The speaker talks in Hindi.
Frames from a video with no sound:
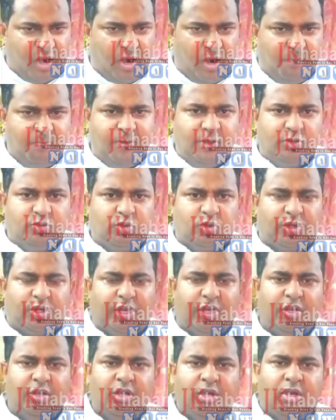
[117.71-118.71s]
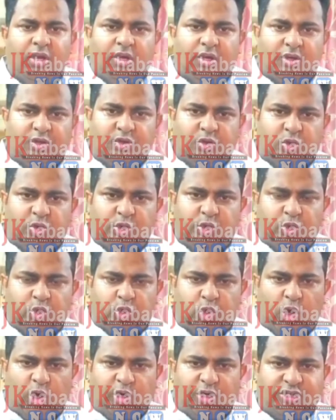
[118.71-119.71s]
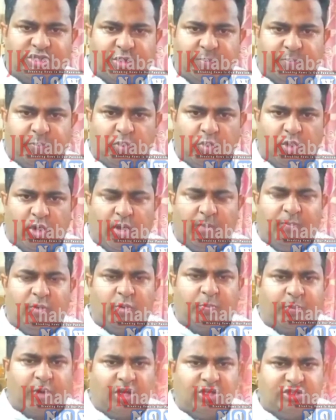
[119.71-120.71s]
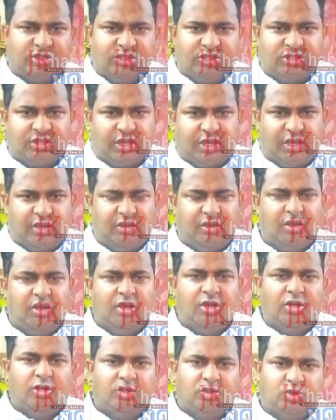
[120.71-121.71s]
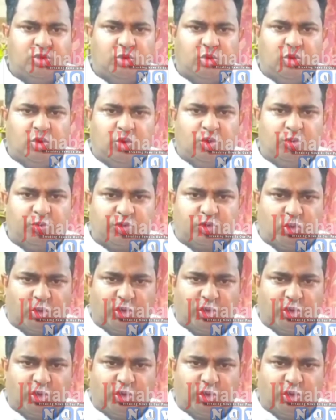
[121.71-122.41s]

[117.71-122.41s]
आप मिलजुल के जो यूथ कांग्रेस के प्रोग्राम और पॉलिसीज़ हैं जो